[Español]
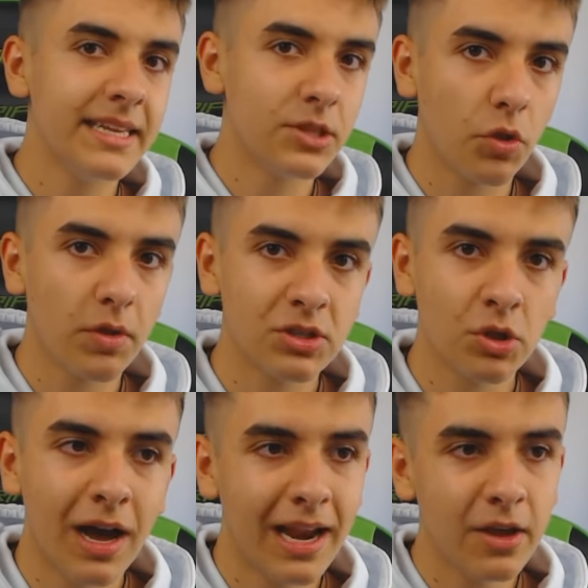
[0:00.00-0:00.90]
y sí, todo
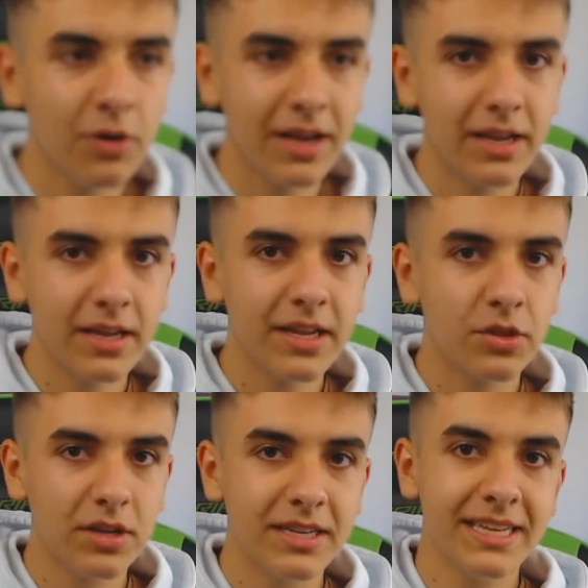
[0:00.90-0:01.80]
esto aleo
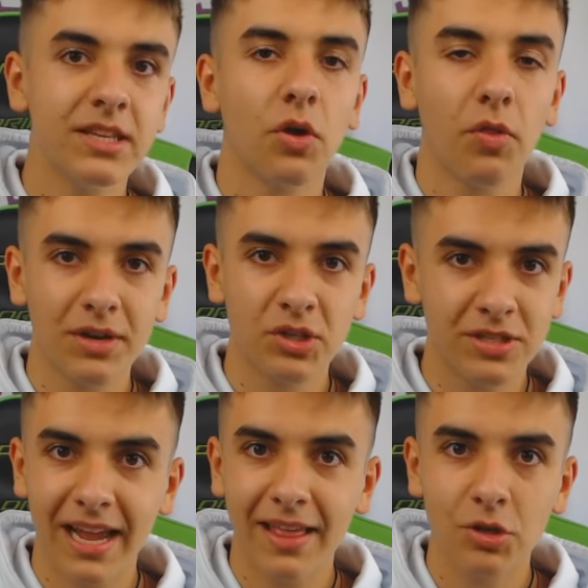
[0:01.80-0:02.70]
y, sí, todo esto
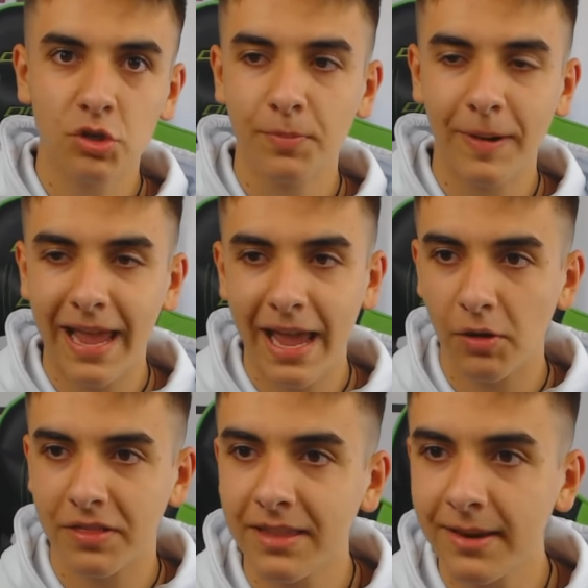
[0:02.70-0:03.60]
está quedando súper
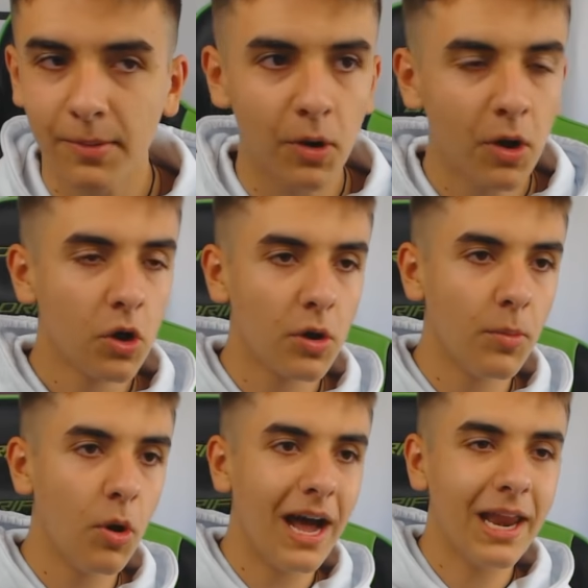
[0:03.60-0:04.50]
egocéntrico,
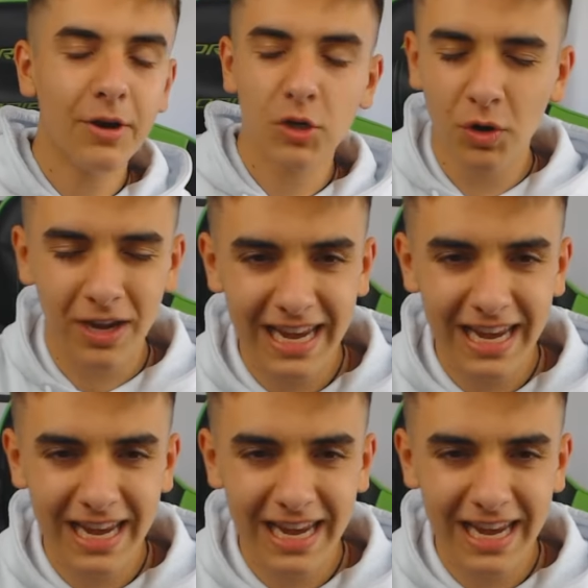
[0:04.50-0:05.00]
como, como es un